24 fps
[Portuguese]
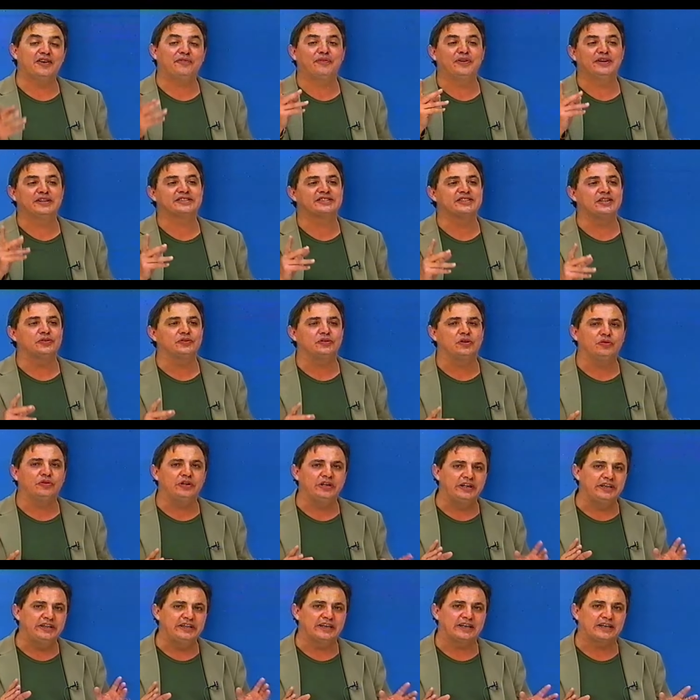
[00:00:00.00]
reflexão que eu
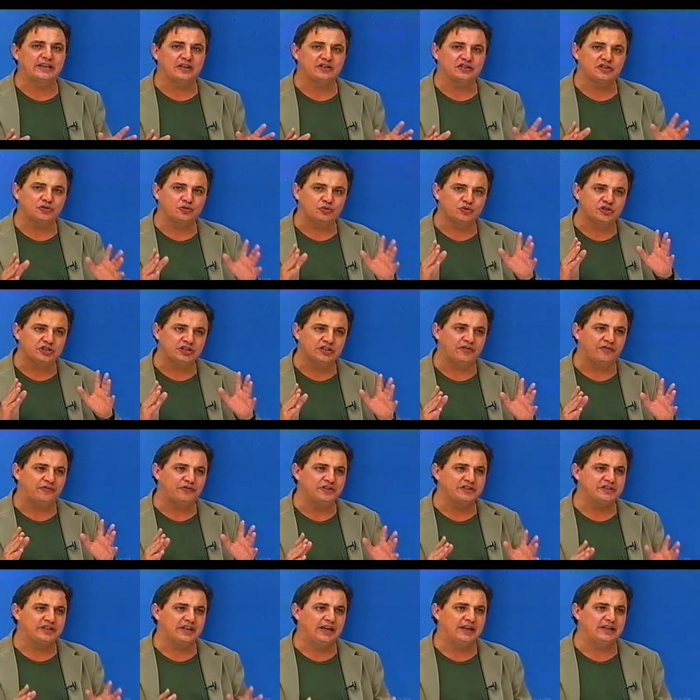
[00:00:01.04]
queria que a nossa torcida
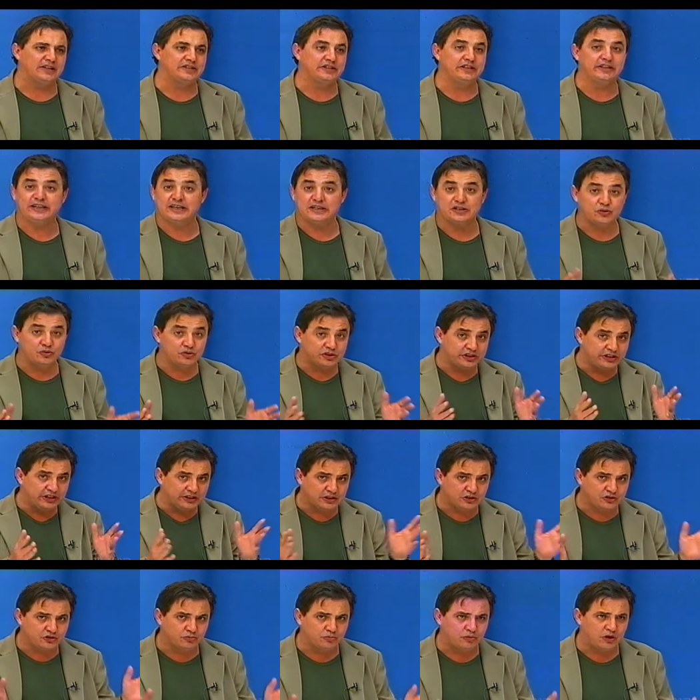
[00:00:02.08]
fizesse e que as
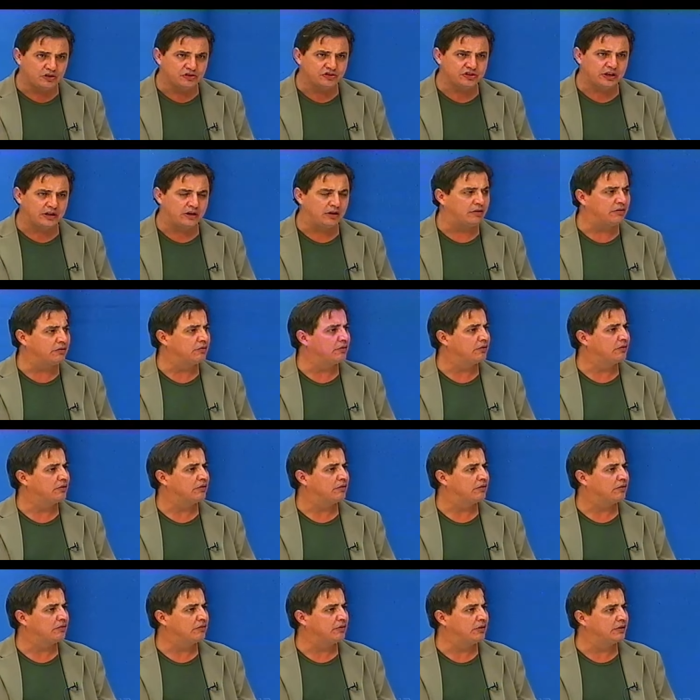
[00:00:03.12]
torcidas de um modo geral.
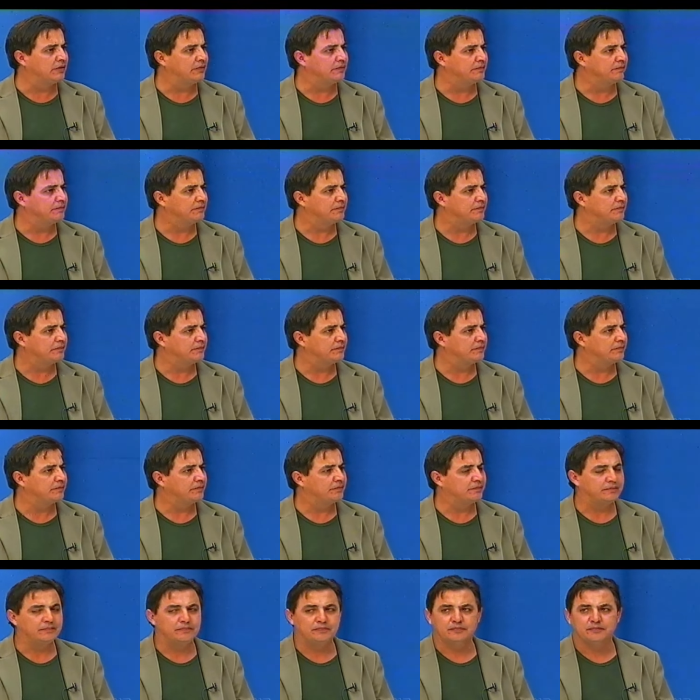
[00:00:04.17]
O Henrique Portugal. Não,
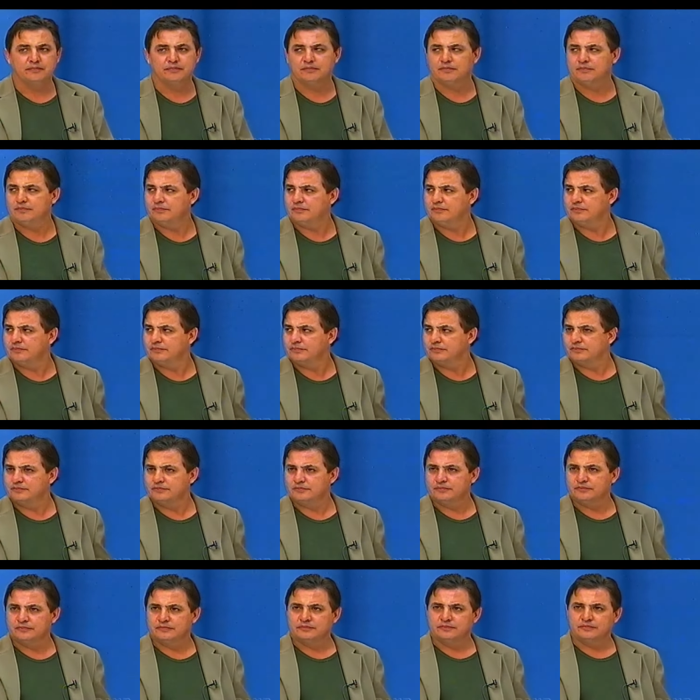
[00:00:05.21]
eu vou dizer uma coisa.
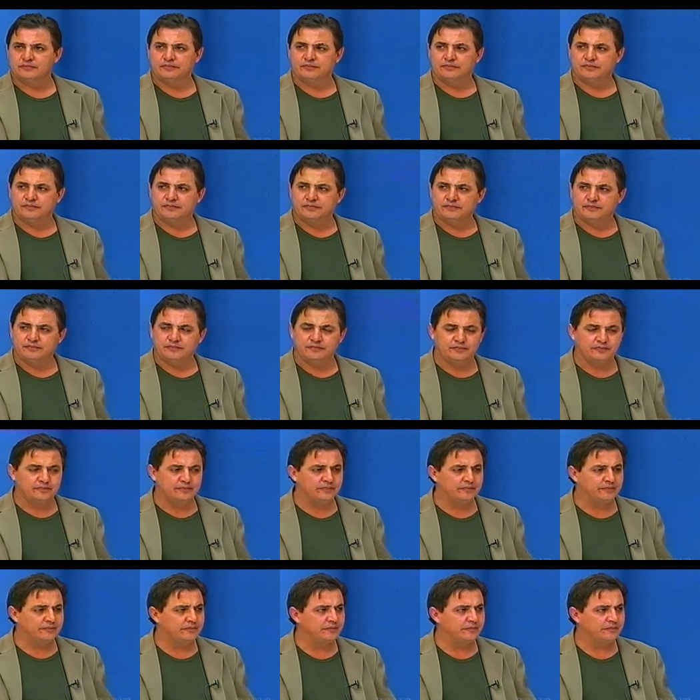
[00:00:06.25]
Hoje eu estou aqui de, de